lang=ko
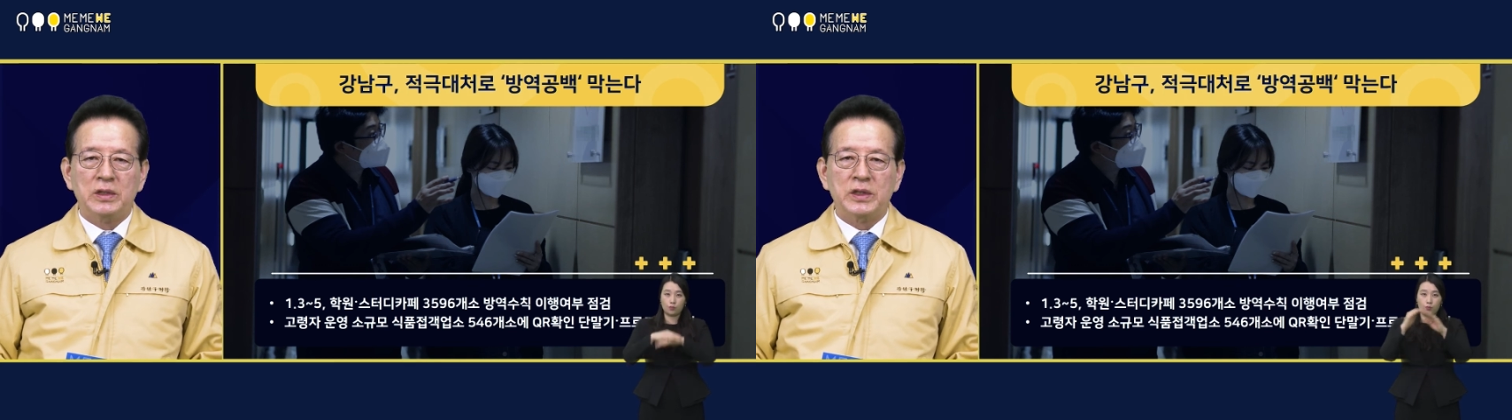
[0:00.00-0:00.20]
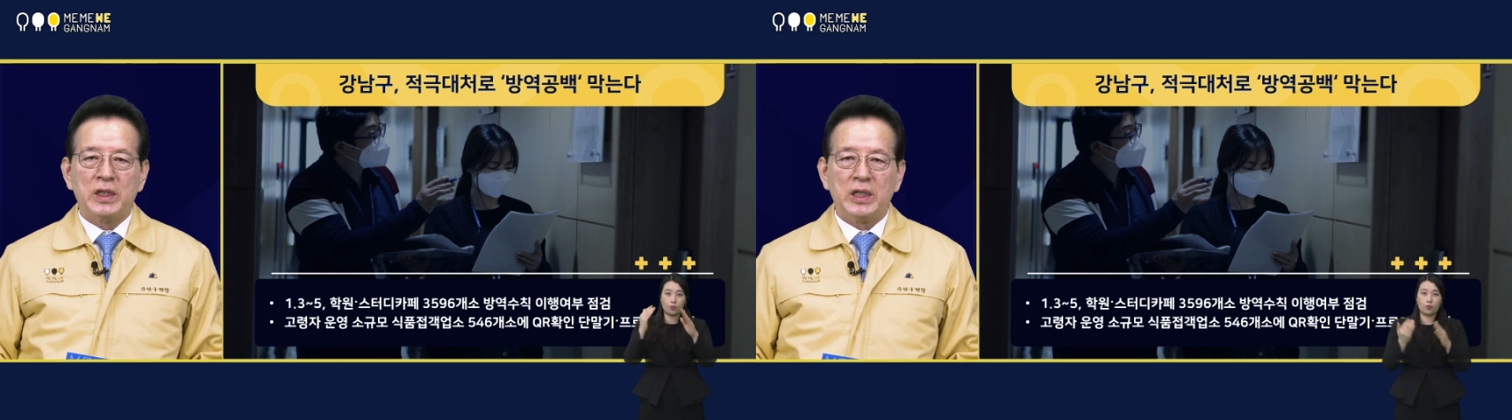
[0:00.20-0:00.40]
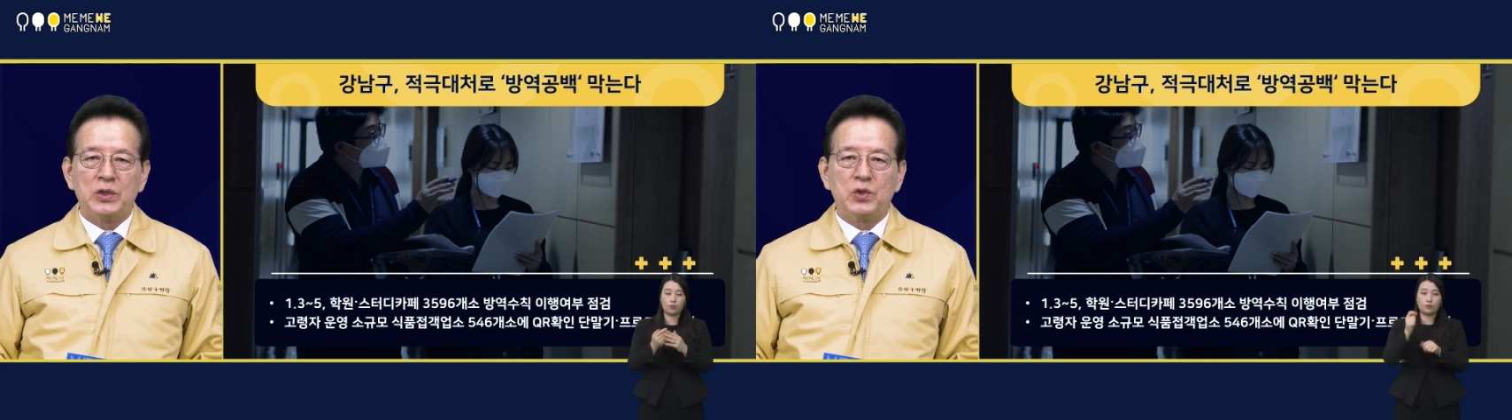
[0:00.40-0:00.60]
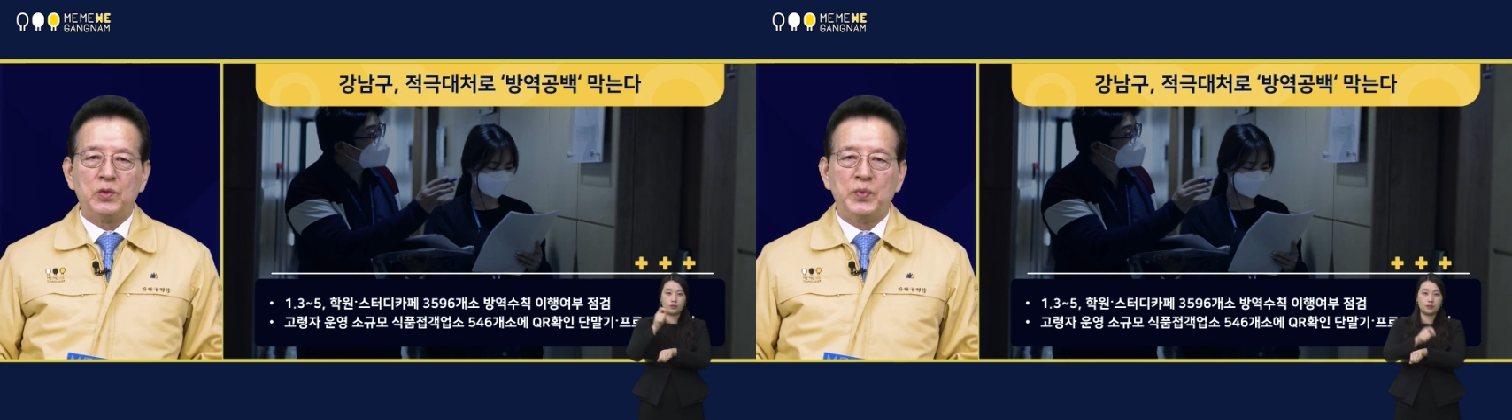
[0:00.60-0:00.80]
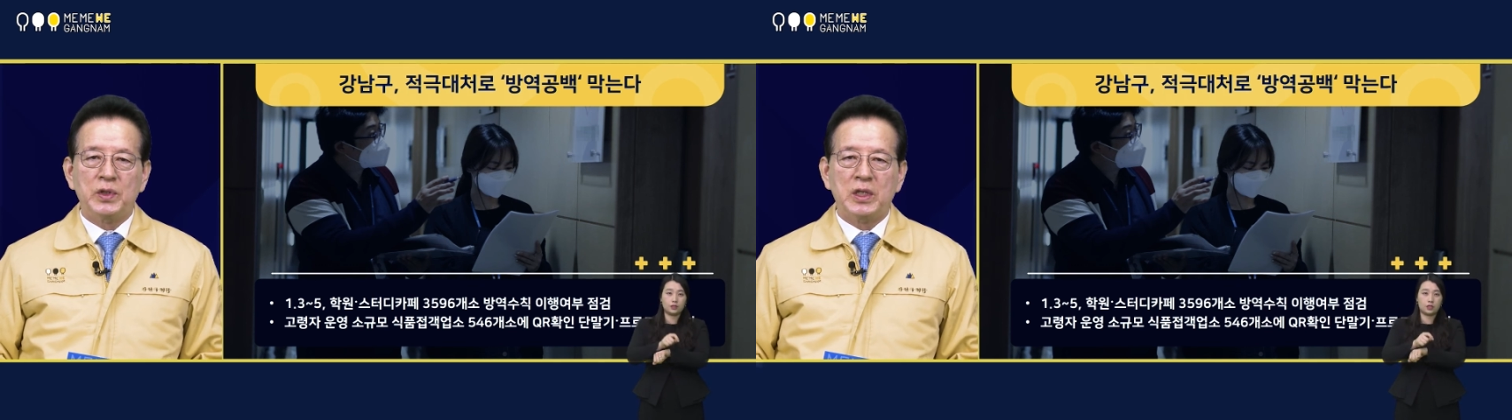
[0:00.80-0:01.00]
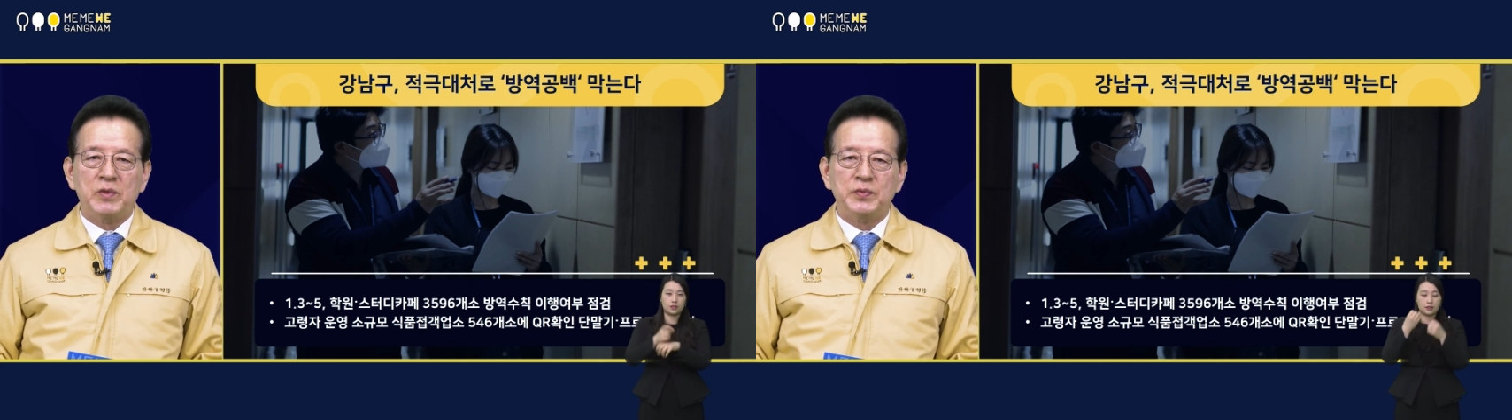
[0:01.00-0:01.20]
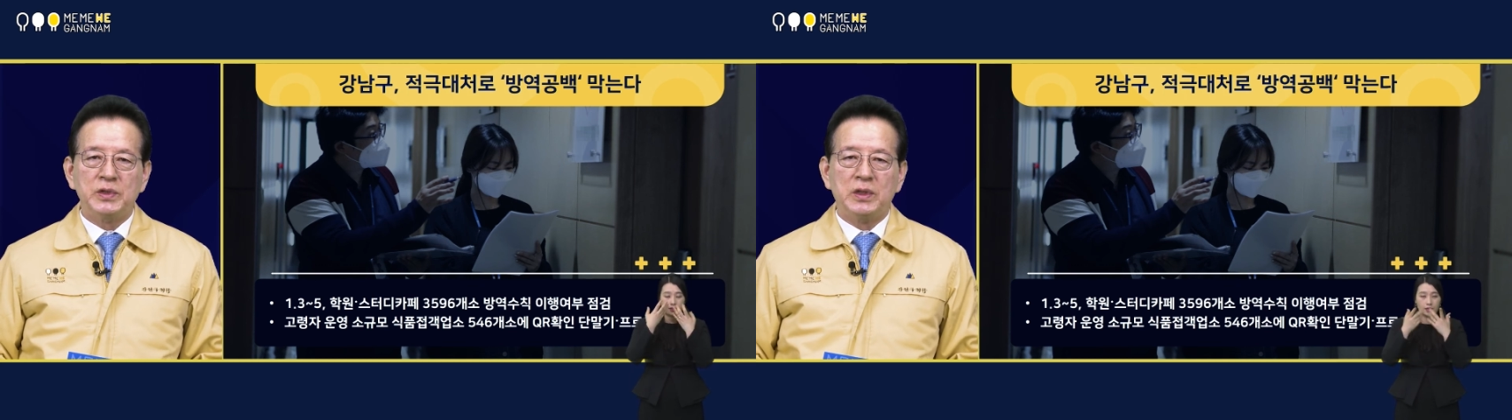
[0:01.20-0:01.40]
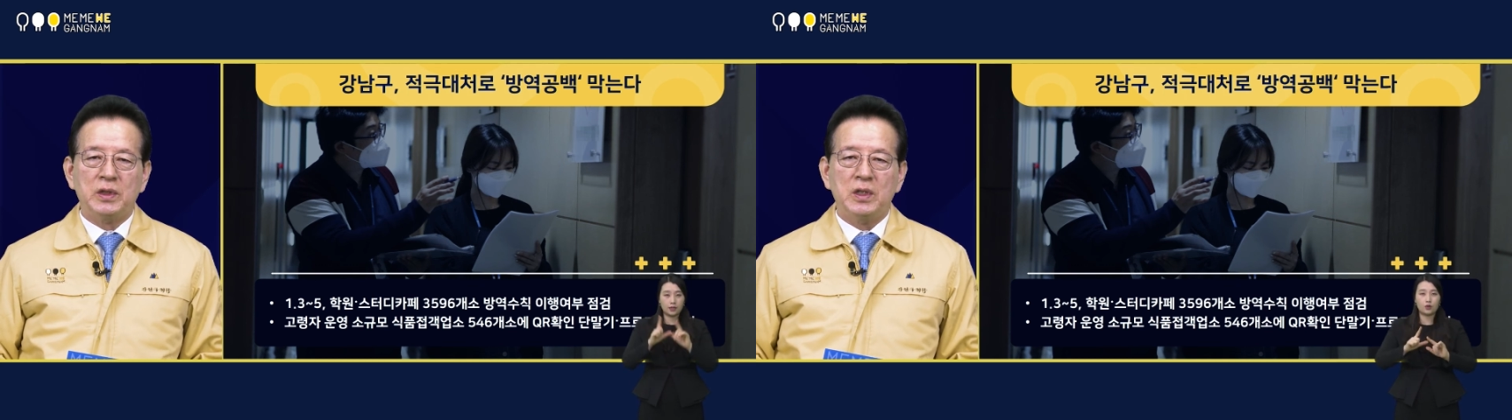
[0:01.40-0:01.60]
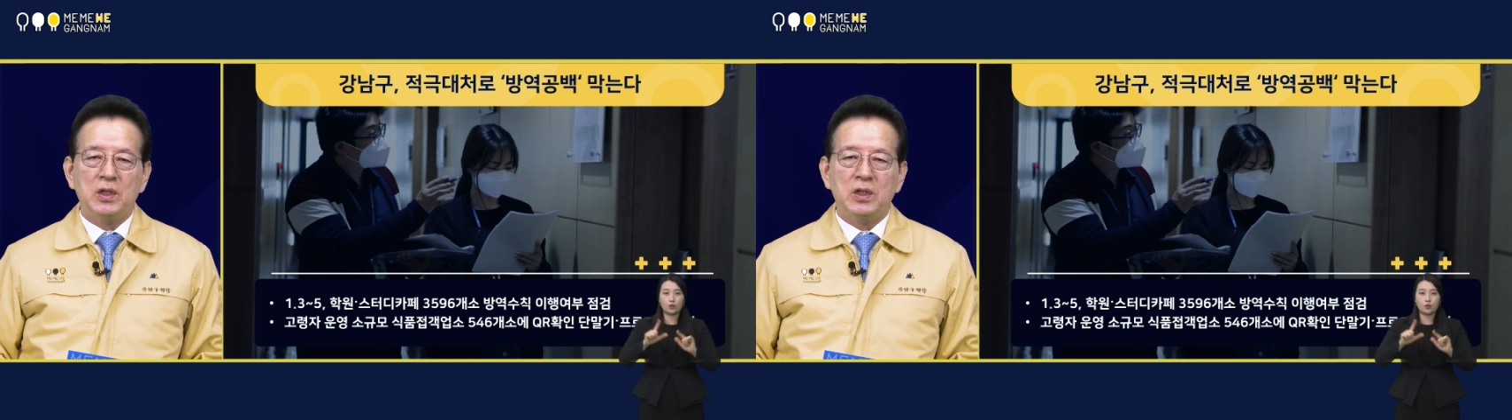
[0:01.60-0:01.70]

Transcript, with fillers: 새해에도 변함없이